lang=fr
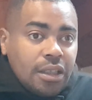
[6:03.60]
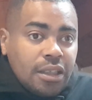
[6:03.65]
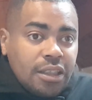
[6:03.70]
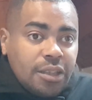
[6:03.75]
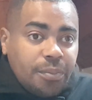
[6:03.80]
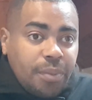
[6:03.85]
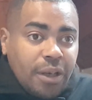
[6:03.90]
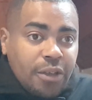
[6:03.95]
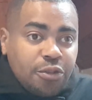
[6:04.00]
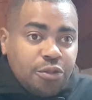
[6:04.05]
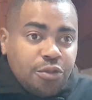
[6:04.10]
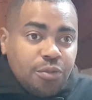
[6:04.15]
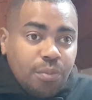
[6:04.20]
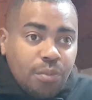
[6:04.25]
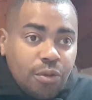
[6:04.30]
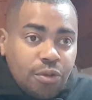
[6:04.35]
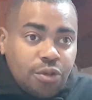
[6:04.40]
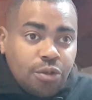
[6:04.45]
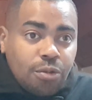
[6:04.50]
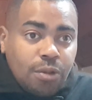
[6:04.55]
il parle d'une
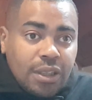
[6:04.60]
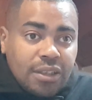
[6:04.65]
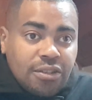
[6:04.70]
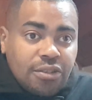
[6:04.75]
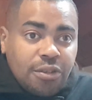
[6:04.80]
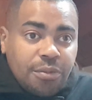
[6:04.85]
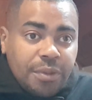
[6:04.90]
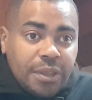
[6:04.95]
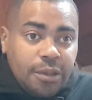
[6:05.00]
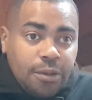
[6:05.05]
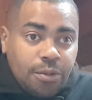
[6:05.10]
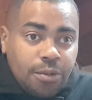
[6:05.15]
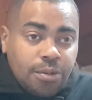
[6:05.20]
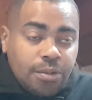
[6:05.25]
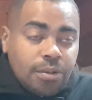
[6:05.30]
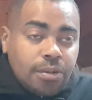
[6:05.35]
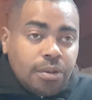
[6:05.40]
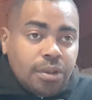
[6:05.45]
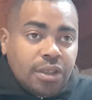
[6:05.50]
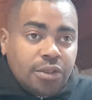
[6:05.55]
moto à 100 000
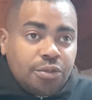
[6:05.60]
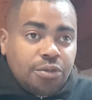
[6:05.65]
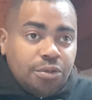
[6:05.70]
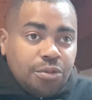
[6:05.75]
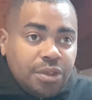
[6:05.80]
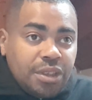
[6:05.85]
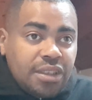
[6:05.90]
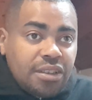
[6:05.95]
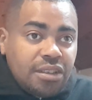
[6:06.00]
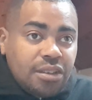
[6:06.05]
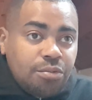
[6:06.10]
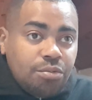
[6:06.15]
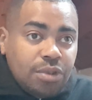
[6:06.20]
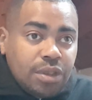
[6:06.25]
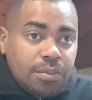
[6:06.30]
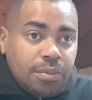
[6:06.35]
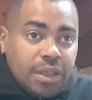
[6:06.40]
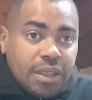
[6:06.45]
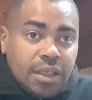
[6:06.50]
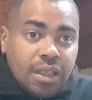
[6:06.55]
euros, et Dieu donné qui dit
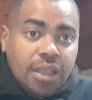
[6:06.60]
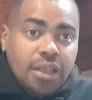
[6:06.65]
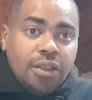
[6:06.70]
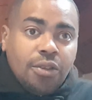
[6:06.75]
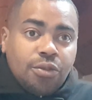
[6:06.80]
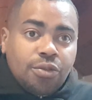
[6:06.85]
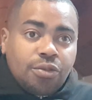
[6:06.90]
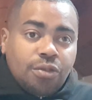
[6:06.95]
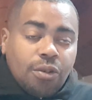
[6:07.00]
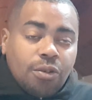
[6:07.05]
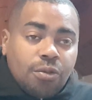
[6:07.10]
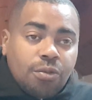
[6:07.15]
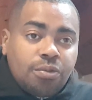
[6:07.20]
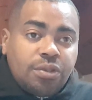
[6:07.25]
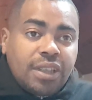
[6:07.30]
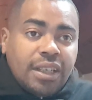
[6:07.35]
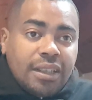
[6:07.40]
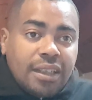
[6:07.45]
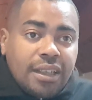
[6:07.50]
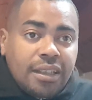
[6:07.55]
oui, mais tu te rends
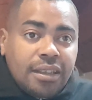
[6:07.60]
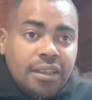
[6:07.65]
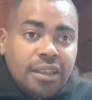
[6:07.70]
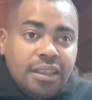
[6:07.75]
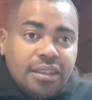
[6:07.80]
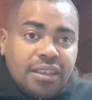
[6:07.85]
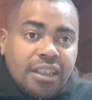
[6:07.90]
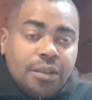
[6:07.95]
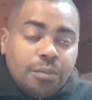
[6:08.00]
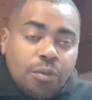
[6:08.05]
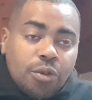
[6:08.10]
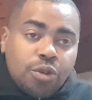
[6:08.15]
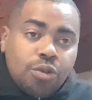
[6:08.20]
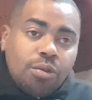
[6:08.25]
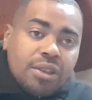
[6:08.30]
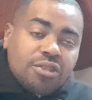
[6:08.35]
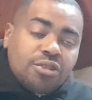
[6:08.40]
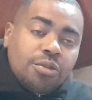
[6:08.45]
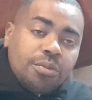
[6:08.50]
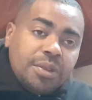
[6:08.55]
compte, Alain, as une
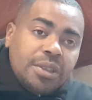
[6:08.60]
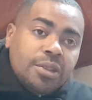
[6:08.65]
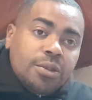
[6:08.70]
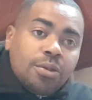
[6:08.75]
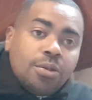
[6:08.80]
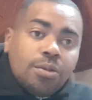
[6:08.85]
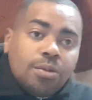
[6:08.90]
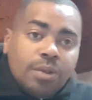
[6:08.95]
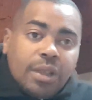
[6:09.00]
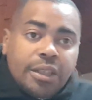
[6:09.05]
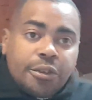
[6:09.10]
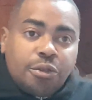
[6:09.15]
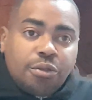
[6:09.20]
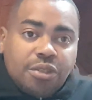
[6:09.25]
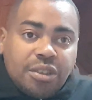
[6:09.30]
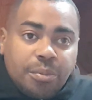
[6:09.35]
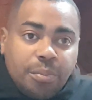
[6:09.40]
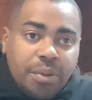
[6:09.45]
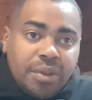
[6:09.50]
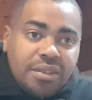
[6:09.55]
moto à 100 000 euros, hein, je
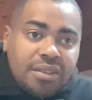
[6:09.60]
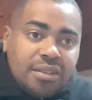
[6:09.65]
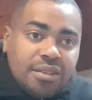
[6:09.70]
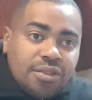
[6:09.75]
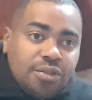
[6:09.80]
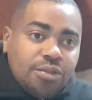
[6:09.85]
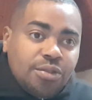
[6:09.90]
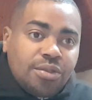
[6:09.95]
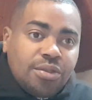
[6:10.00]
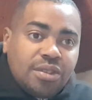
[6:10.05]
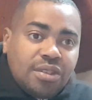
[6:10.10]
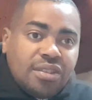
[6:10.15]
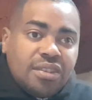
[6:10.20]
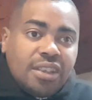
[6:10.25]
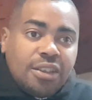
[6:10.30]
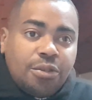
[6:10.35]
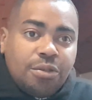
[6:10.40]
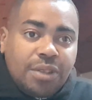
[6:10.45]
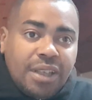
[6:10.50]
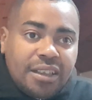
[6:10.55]
sais pas si
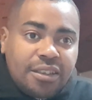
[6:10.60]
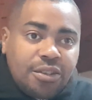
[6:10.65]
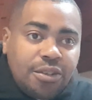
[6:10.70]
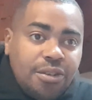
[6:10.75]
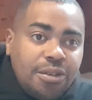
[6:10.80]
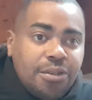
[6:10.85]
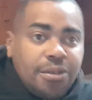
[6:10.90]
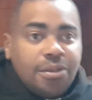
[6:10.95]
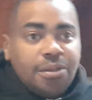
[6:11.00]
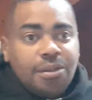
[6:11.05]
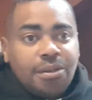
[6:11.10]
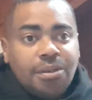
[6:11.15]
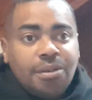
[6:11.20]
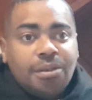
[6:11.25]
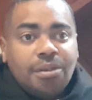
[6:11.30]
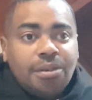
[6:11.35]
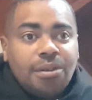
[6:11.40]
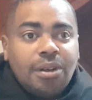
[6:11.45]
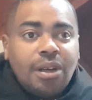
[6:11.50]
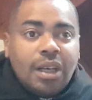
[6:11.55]
t'es donateurs
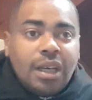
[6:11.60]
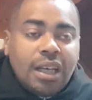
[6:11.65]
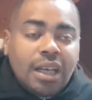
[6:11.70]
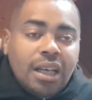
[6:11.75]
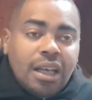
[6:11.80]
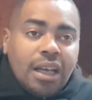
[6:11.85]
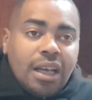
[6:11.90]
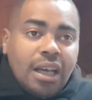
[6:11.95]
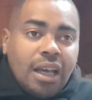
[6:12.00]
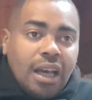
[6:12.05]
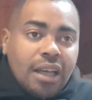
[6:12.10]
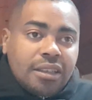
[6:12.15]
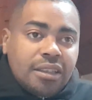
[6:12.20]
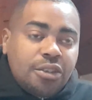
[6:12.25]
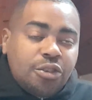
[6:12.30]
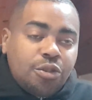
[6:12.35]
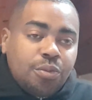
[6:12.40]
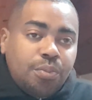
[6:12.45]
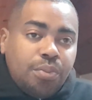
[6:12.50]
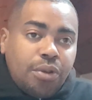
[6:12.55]
euh, à
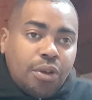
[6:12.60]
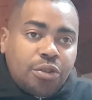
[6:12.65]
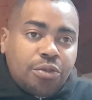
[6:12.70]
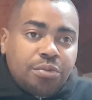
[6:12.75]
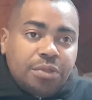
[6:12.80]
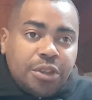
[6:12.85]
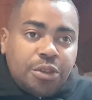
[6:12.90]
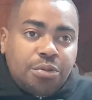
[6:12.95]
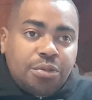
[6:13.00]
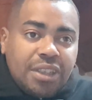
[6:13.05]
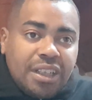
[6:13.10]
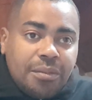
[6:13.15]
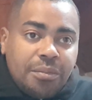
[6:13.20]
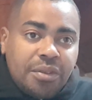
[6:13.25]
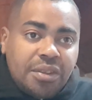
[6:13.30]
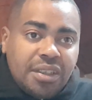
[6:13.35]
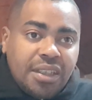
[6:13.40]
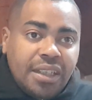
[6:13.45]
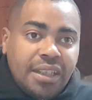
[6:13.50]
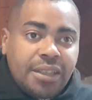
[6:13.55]
qui tu pleures tous les jours la
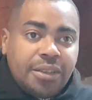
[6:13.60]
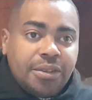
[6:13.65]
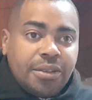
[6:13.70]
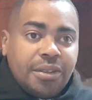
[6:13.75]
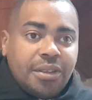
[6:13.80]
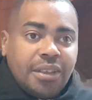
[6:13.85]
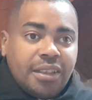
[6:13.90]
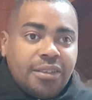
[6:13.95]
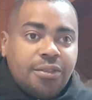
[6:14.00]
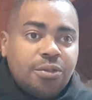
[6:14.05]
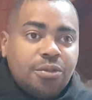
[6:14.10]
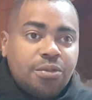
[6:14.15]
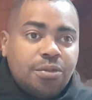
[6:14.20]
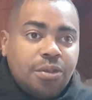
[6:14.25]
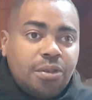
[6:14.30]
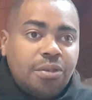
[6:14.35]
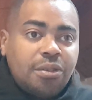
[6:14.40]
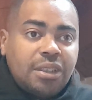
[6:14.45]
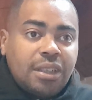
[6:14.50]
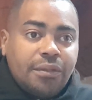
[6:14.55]
misère, est euh, au
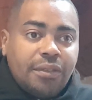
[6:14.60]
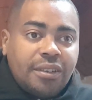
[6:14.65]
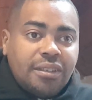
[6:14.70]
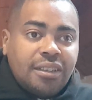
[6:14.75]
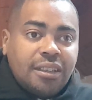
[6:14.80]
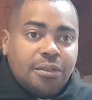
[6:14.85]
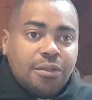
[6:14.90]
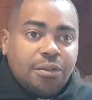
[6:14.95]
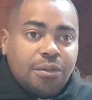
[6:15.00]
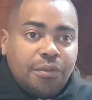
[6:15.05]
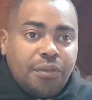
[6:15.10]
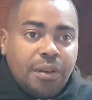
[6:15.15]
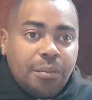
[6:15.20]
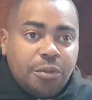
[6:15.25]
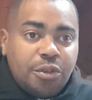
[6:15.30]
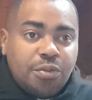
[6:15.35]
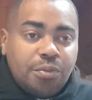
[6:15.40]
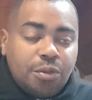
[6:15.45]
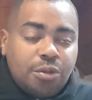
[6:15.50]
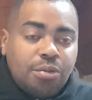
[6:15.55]
courant que avais cette
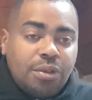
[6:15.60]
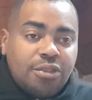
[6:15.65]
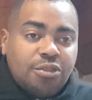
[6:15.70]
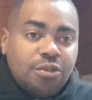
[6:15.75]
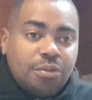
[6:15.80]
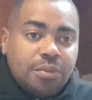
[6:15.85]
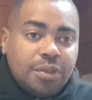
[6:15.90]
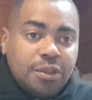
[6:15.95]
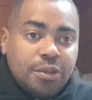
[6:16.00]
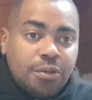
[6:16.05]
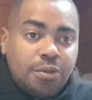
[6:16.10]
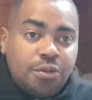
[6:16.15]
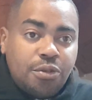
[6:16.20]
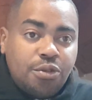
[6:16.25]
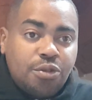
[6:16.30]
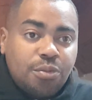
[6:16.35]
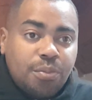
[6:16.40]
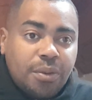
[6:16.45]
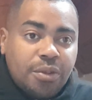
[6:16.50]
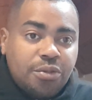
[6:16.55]
fameuse moto à 100 000 euros,
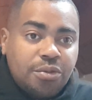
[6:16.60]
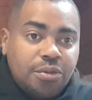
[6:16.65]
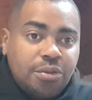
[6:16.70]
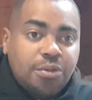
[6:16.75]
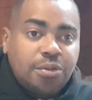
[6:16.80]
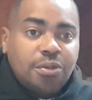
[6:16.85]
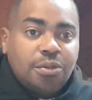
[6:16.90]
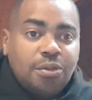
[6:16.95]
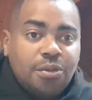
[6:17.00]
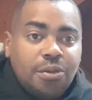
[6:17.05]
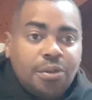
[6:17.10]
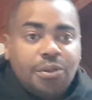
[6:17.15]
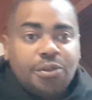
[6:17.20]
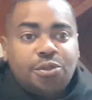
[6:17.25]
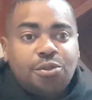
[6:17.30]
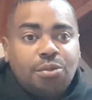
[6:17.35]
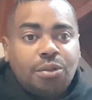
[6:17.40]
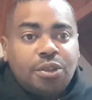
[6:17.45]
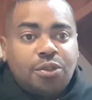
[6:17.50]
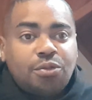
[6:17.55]
je suis pas sûr que
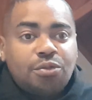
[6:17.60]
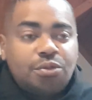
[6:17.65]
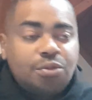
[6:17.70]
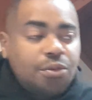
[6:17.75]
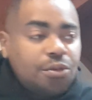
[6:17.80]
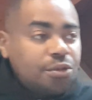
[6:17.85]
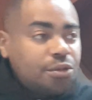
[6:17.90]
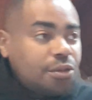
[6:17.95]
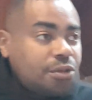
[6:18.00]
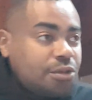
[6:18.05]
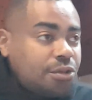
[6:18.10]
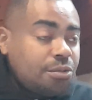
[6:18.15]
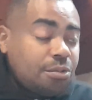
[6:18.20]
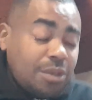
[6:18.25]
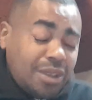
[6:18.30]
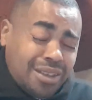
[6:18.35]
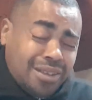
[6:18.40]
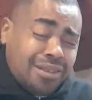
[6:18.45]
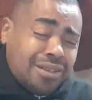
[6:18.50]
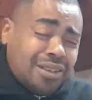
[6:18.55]
tu aurais toujours autant de
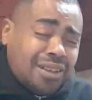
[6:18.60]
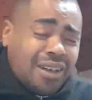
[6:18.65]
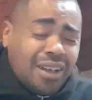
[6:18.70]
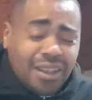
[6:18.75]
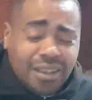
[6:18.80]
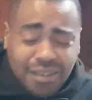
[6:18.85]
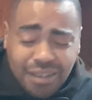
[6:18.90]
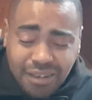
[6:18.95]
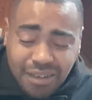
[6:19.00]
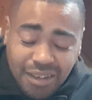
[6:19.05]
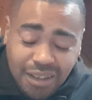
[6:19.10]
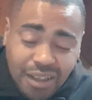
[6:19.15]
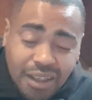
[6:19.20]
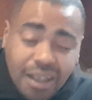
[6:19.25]
dons, etc. etc.